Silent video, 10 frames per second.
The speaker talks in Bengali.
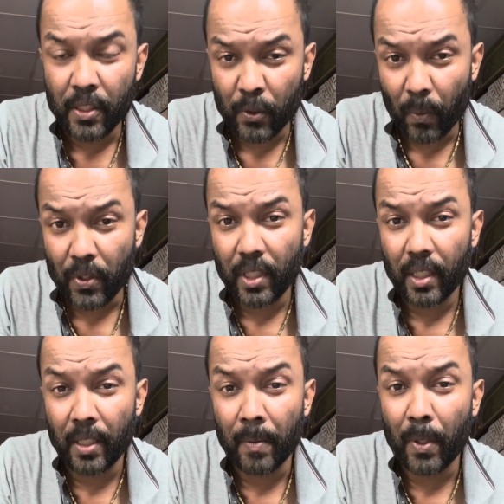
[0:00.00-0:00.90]
স্পন্সর
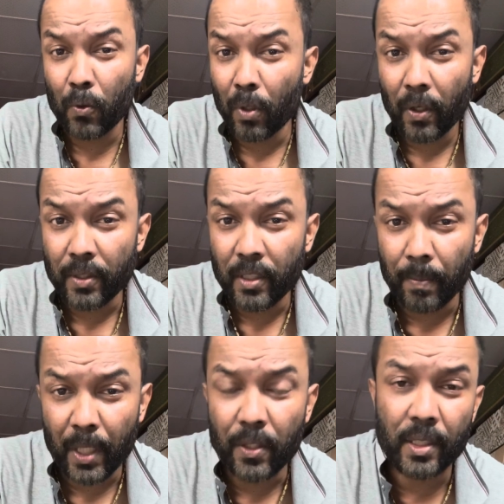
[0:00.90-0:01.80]
বা নুল্লাহস্তা
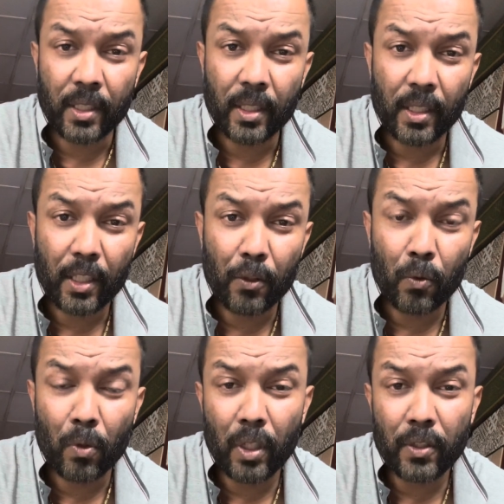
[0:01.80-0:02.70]
বের এসেছে কিন্তু
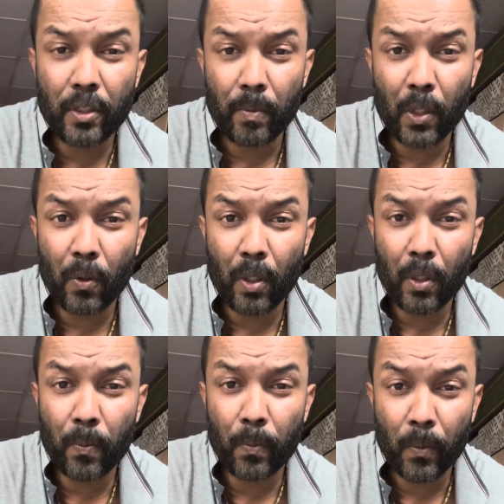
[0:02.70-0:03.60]
নুল্লাহস্তা বের হওয়ার
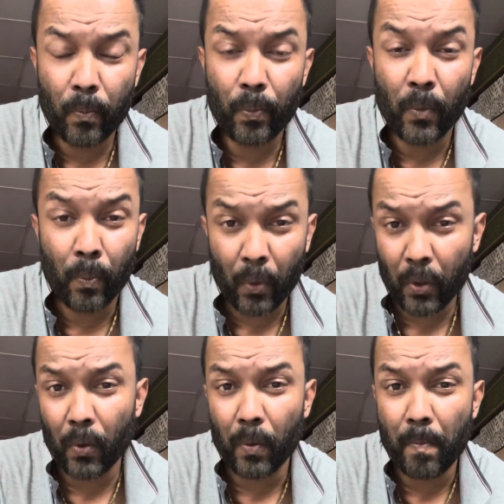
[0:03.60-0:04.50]

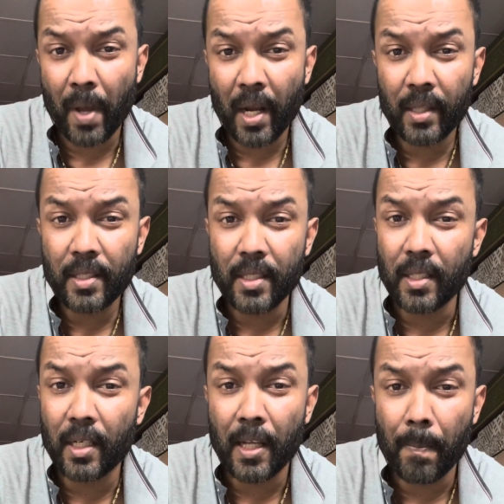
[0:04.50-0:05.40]
পরেও বাংলাদেশ
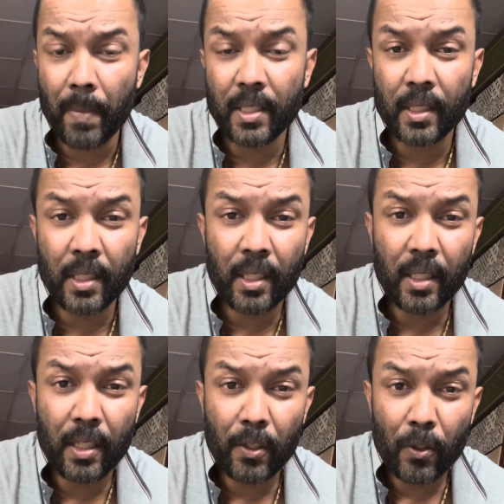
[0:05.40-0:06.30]
ইটালি অ্যাম্বাসিতে
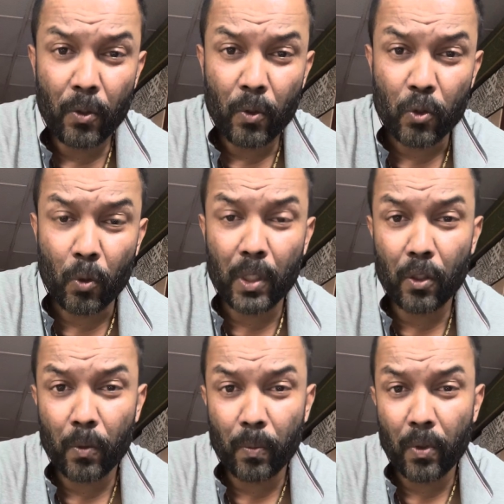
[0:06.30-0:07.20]
জমা
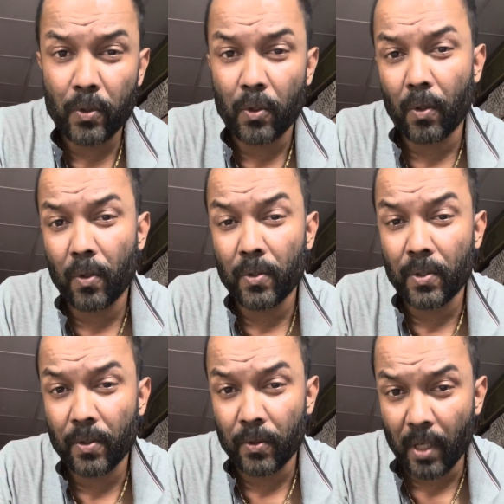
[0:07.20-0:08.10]
দেওয়ার পর যখন
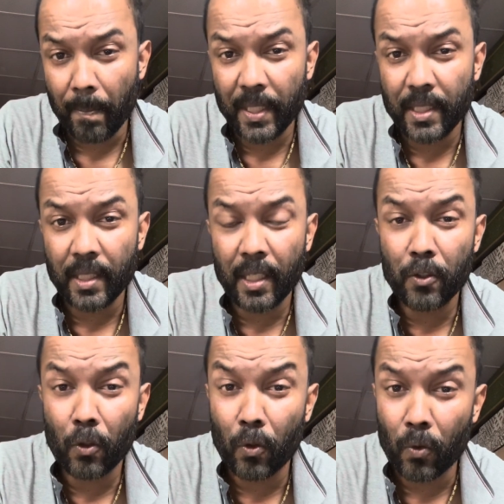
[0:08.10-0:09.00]
অ্যাম্বাসি থেকে
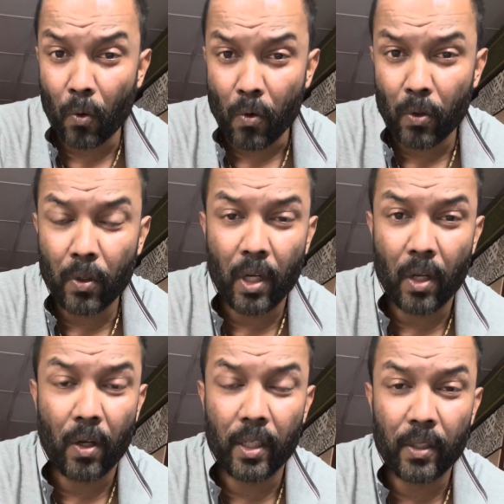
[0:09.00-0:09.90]
যখন কন্ট্রোল করা
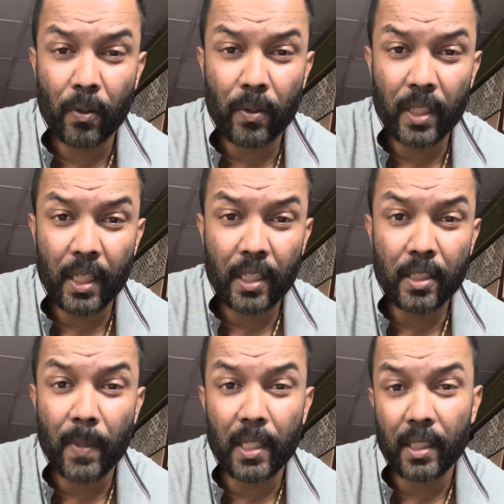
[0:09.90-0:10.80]
হয় তখন দেখে যে
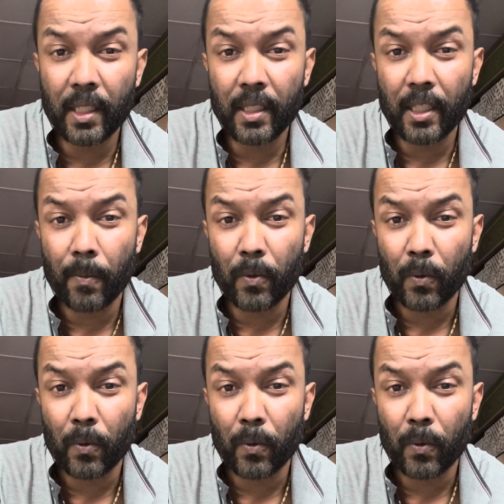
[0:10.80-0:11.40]
মালিকের তেমন